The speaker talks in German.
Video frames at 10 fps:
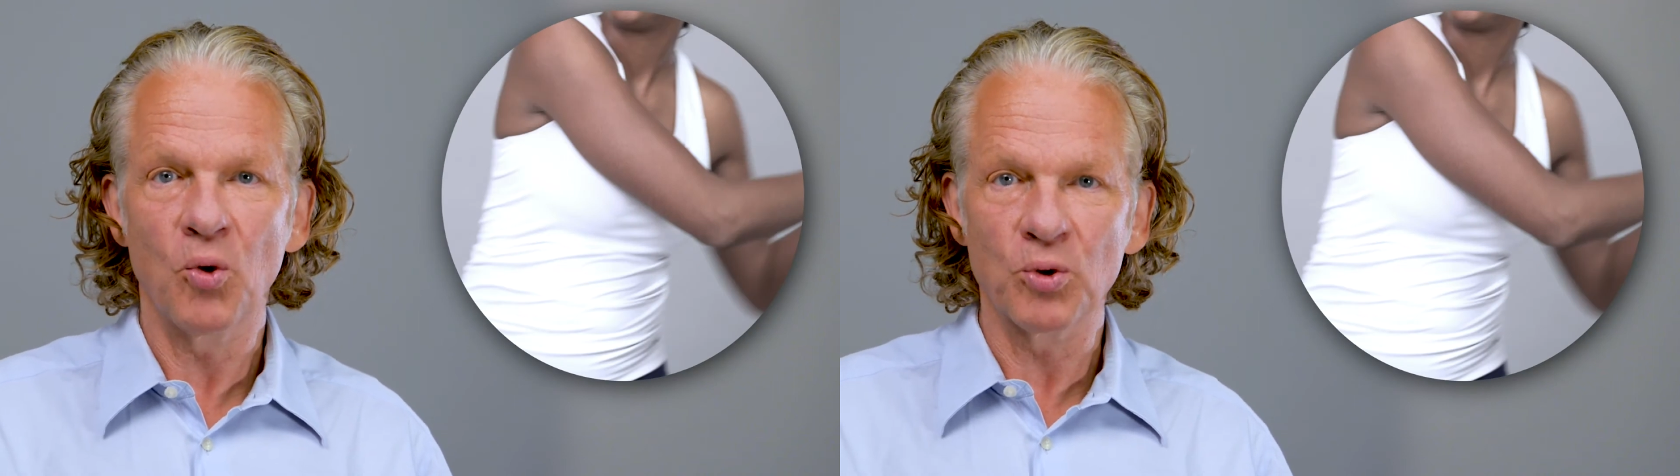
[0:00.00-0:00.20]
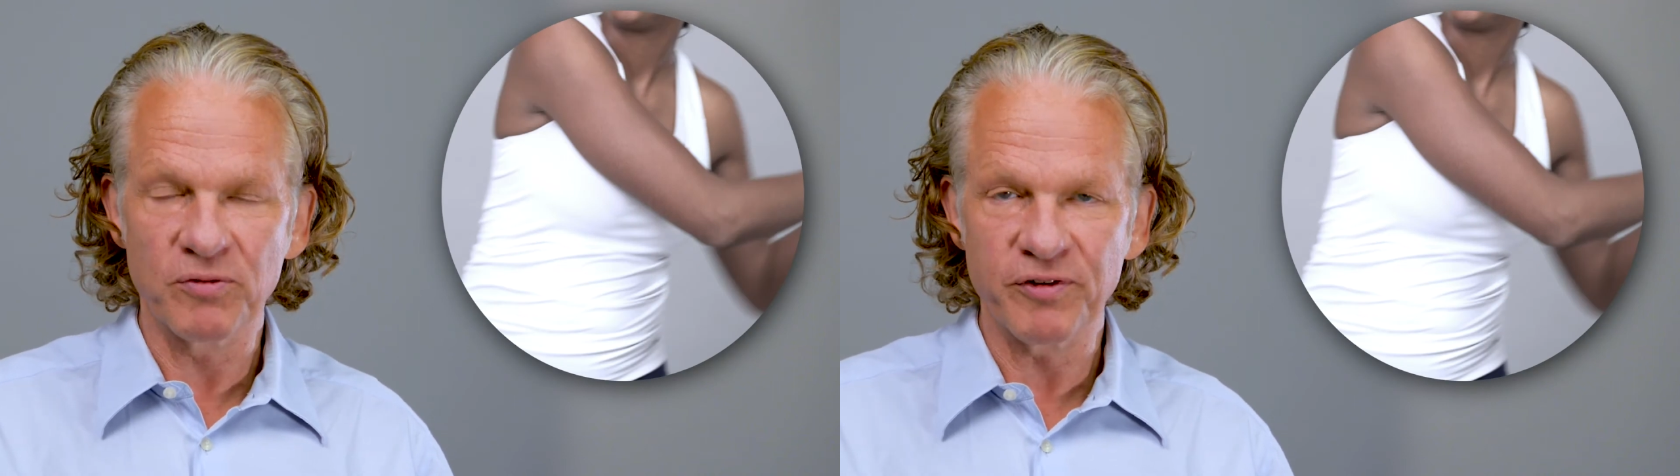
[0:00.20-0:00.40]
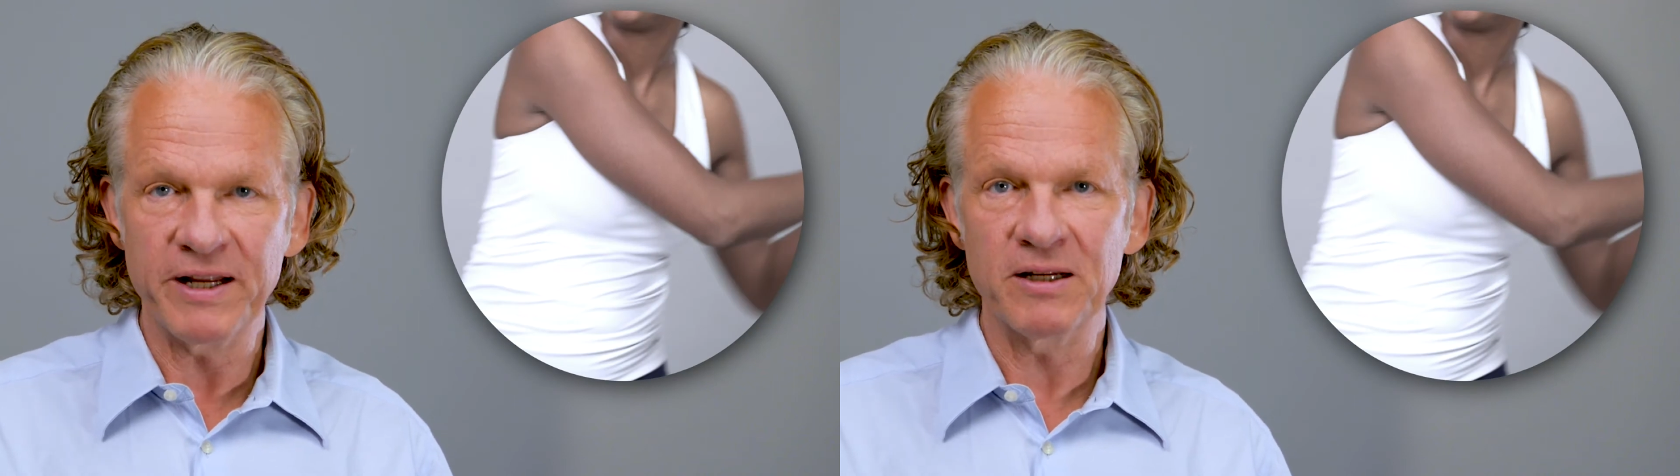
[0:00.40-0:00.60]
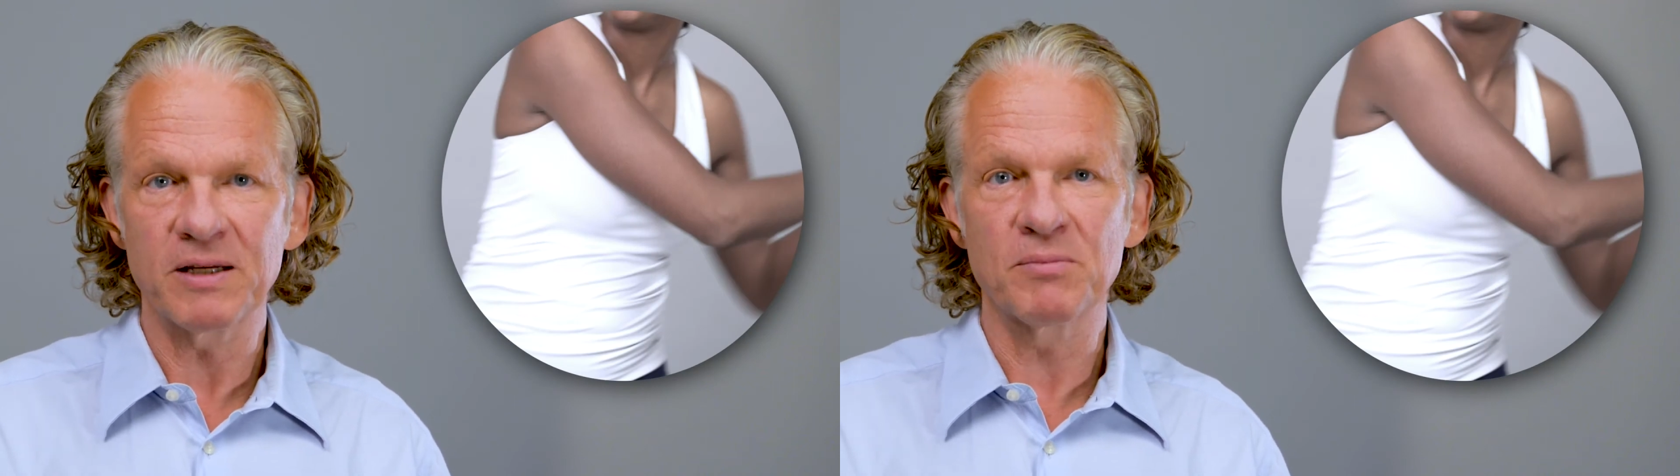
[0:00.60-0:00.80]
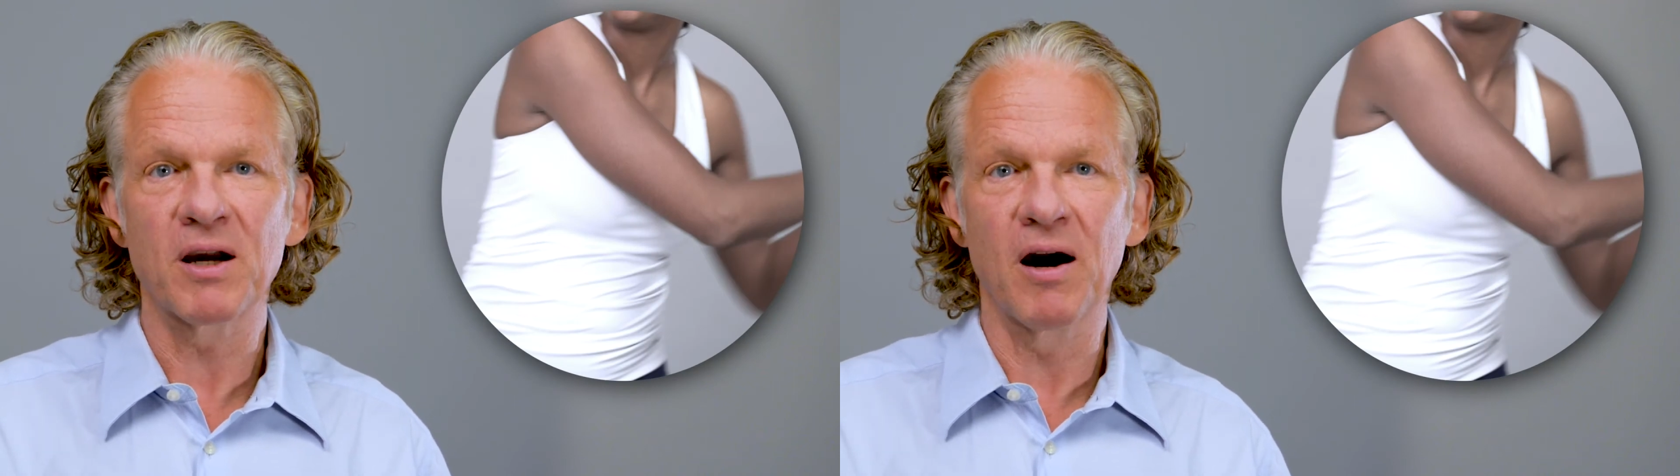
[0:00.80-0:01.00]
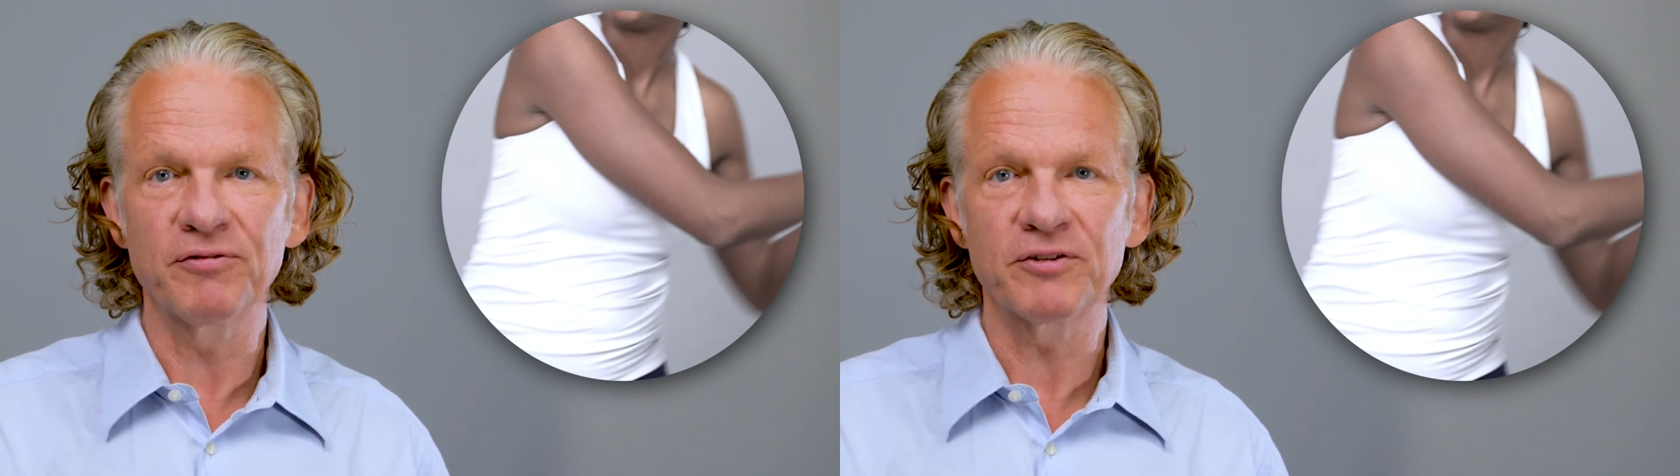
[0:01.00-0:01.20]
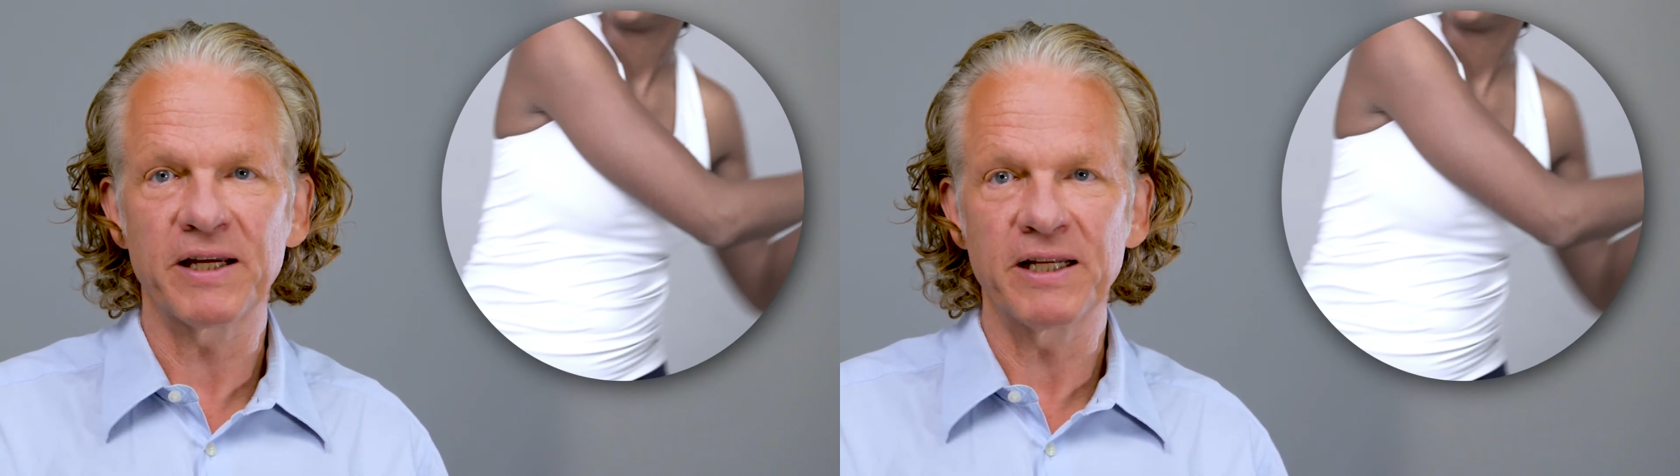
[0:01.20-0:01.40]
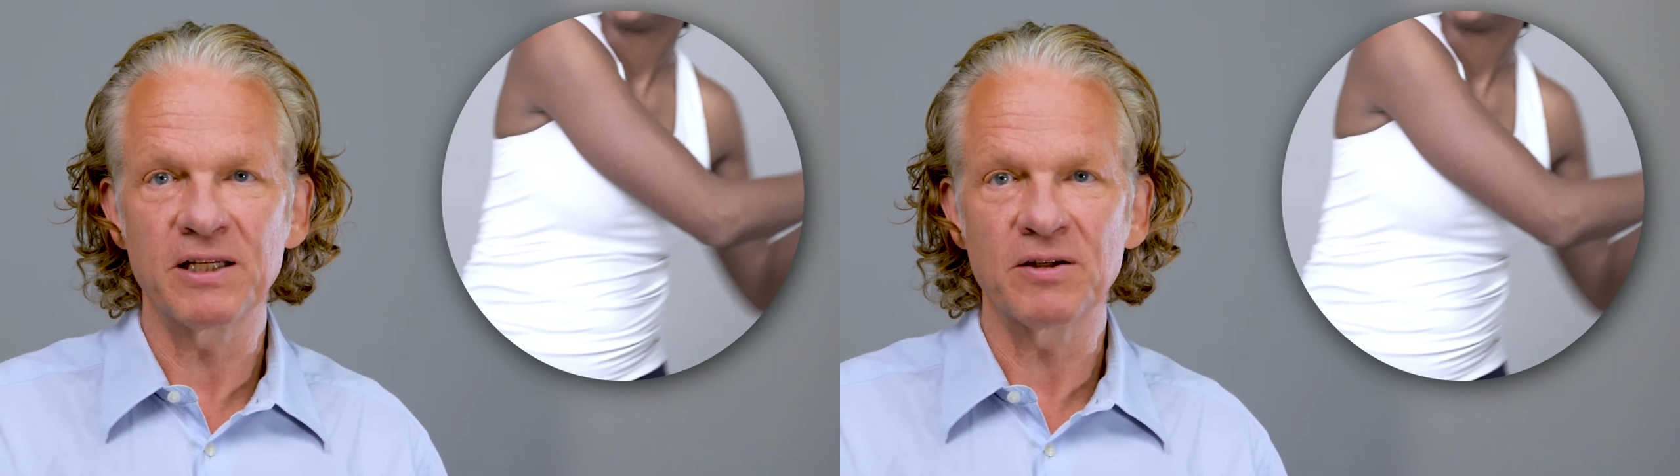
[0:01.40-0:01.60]
oder Fehler im
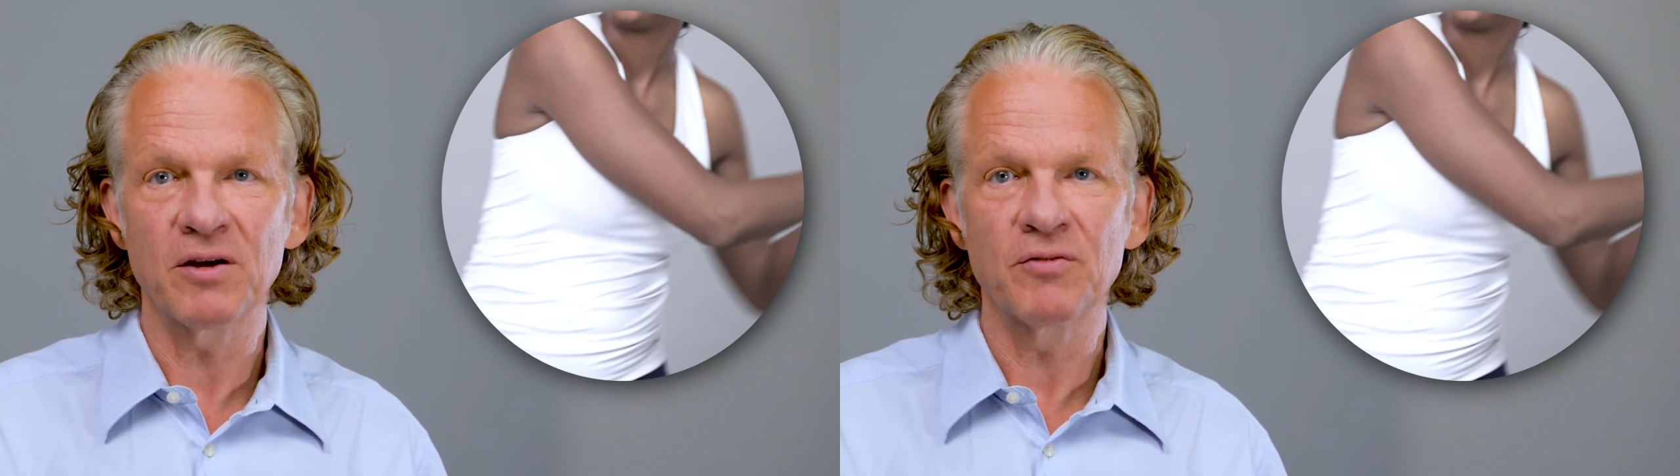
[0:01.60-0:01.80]
Krafttraining